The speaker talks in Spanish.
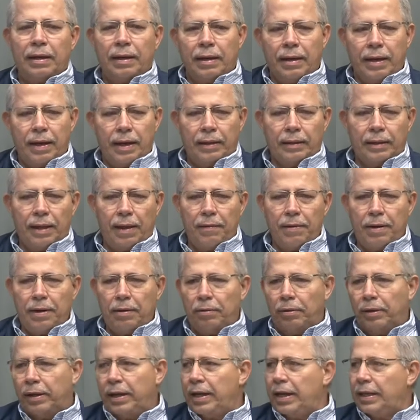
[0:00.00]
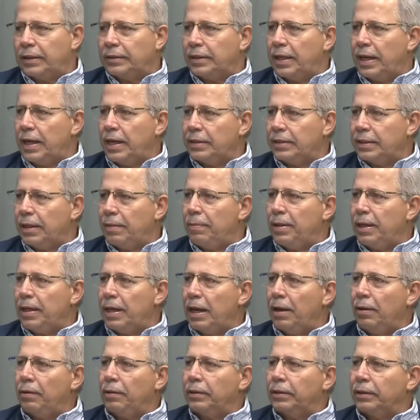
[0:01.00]
este virus que ya se ha
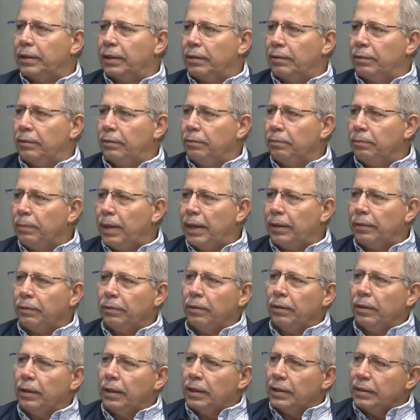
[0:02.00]
diseminado entre los humanos,